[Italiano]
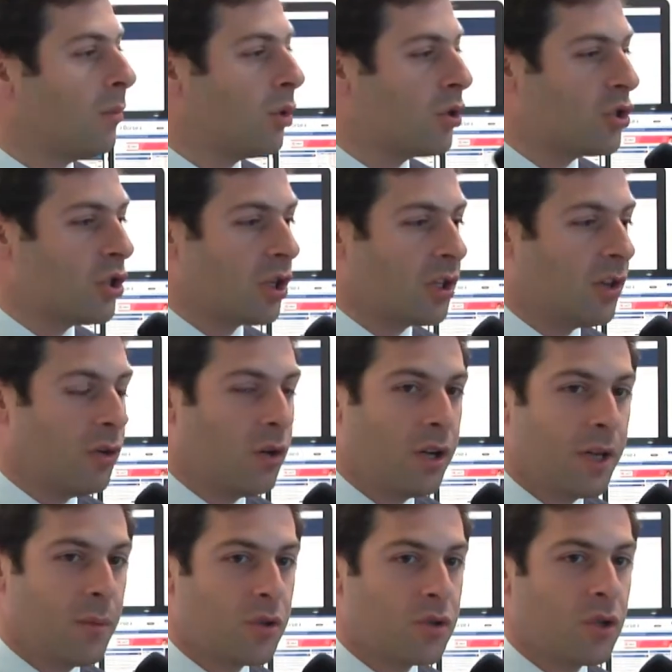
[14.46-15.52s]
Buongiorno a
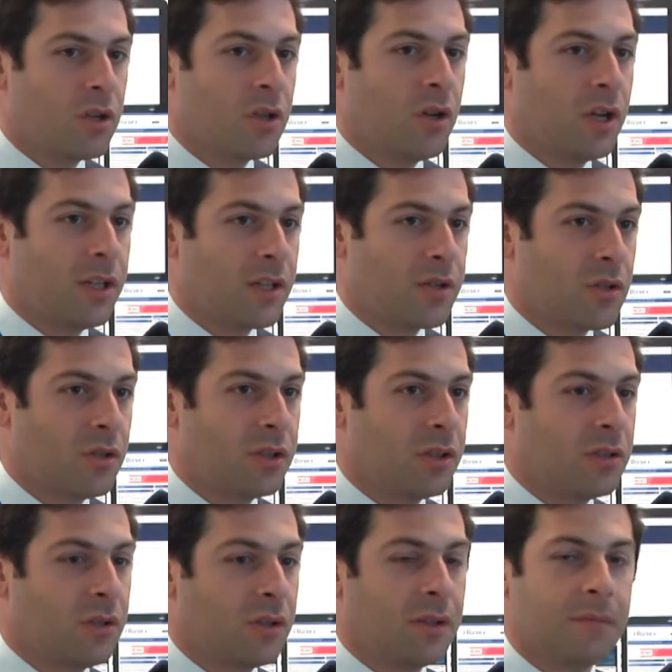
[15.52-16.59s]
voi e buongiorno agli
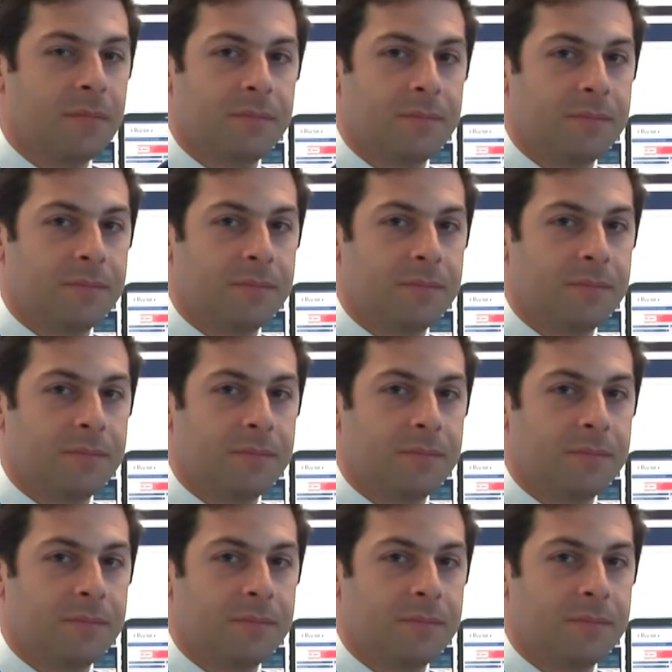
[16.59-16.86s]
ascoltatori.